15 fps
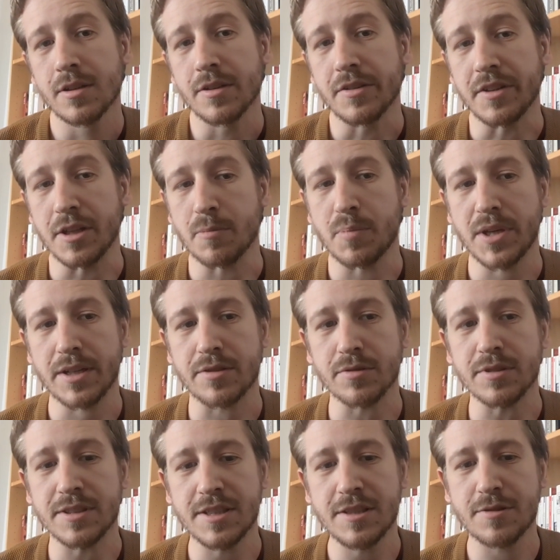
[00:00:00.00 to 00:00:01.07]
C'est une pièce
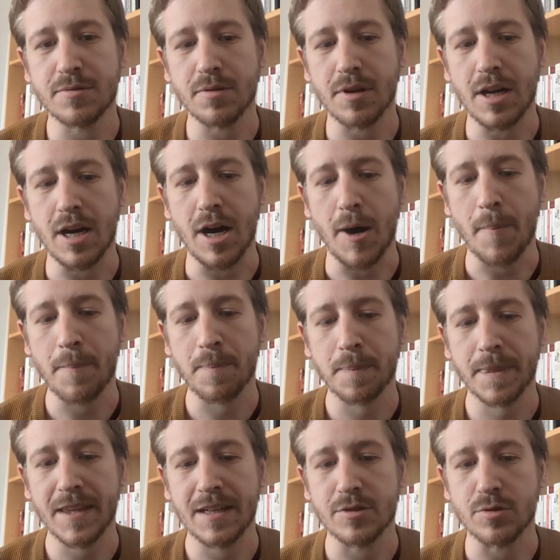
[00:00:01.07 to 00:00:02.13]
aussi sur la
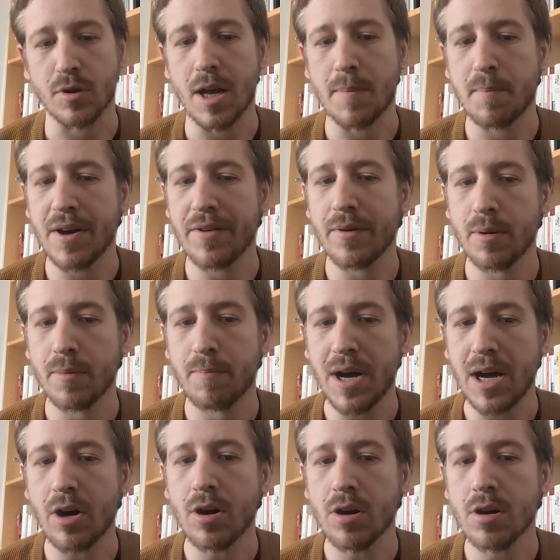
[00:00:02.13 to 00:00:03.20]
sur la
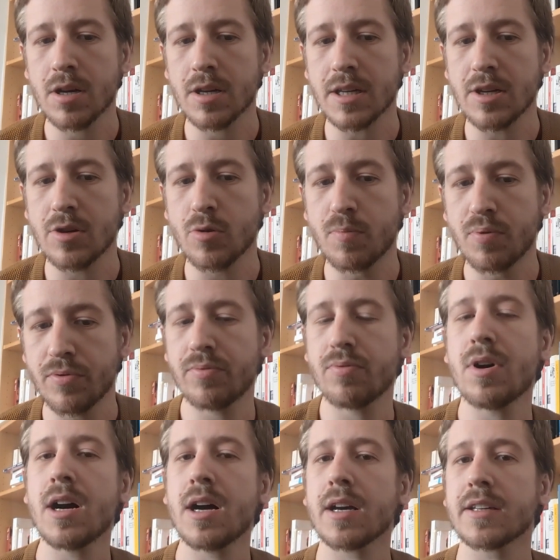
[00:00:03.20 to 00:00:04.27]
parole et le
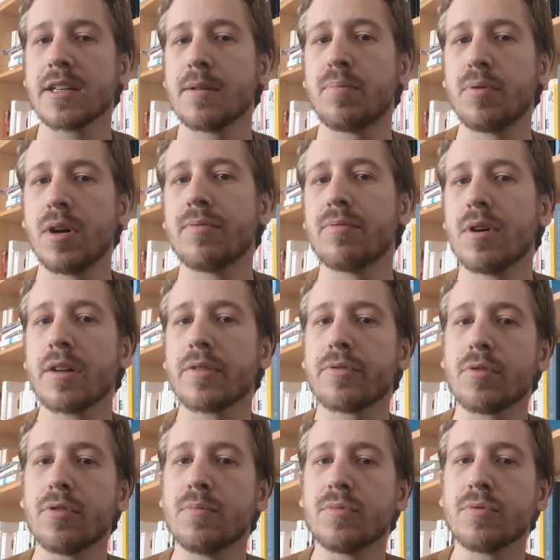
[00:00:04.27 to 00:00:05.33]
pouvoir qu'elle peut avoir
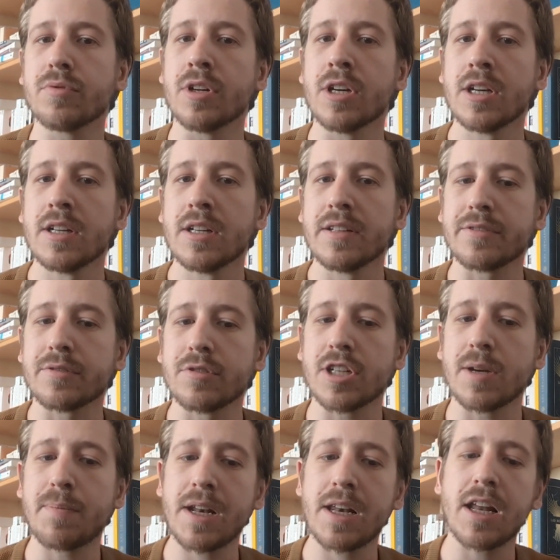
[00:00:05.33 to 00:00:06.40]
sur le monde. Ce que
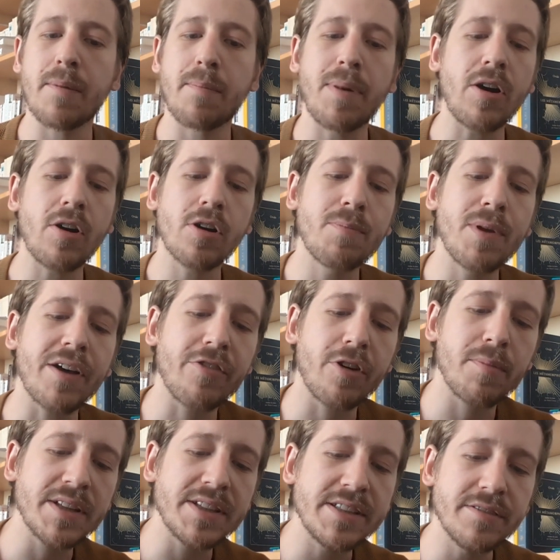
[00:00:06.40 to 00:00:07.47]
j'appelle la parole
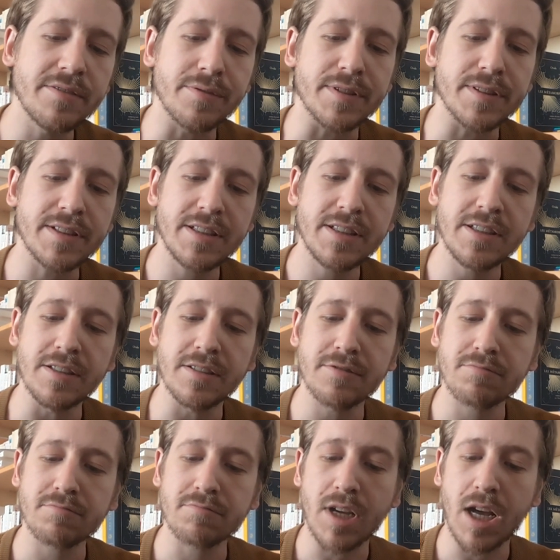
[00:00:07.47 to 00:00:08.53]
performative. Si
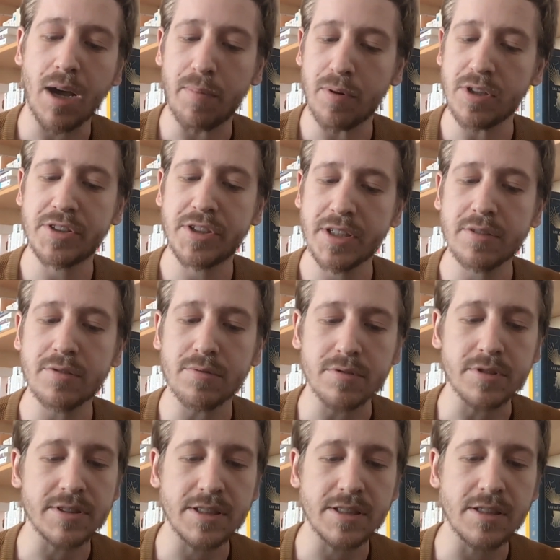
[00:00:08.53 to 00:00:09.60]
un politique,
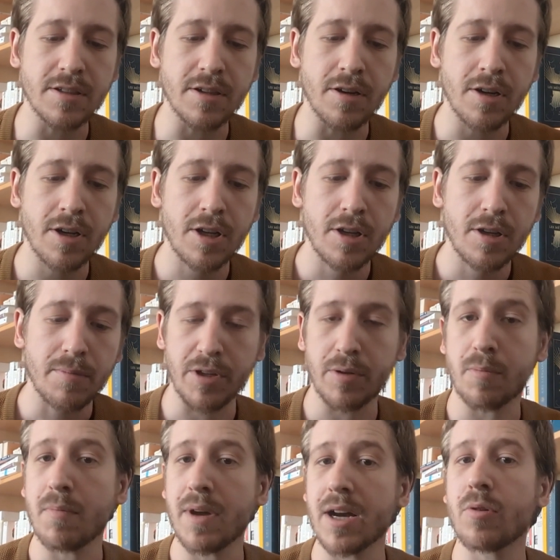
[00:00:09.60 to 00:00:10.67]
donc si euh,
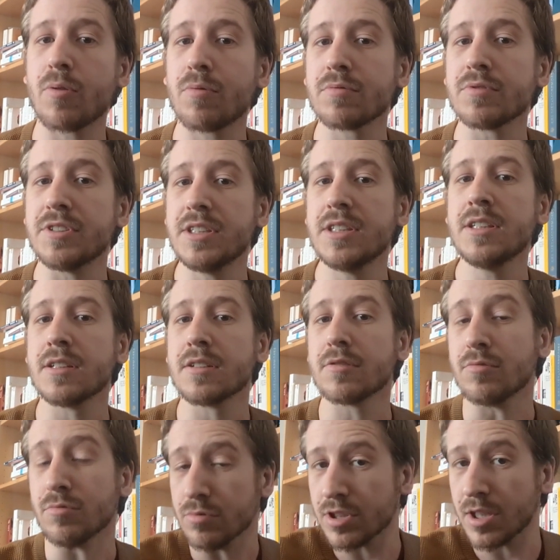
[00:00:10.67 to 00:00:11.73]
Macron dit
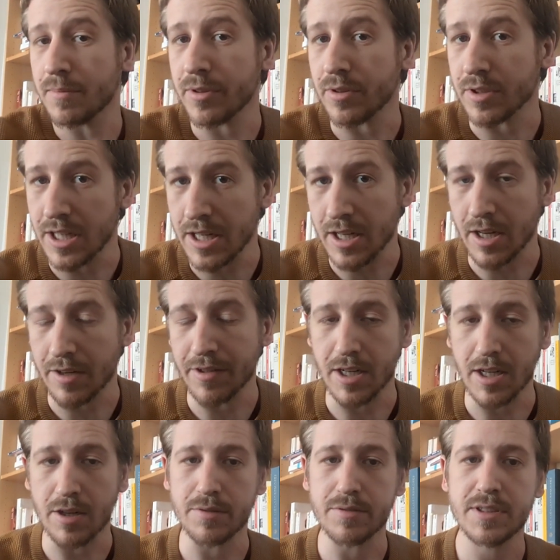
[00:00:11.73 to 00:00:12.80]
nous sommes en guerre avec
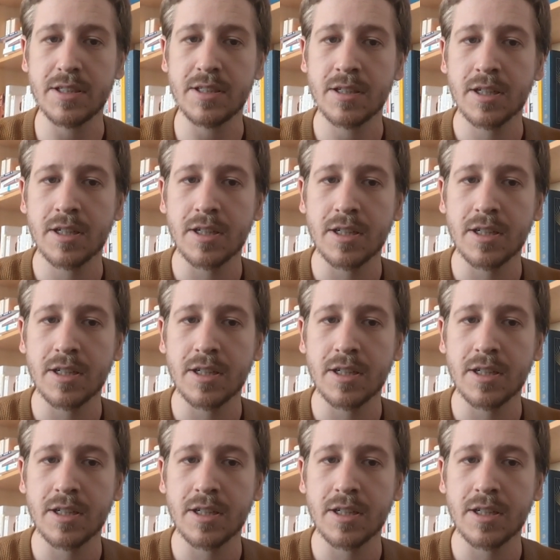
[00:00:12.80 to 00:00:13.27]
la Russie,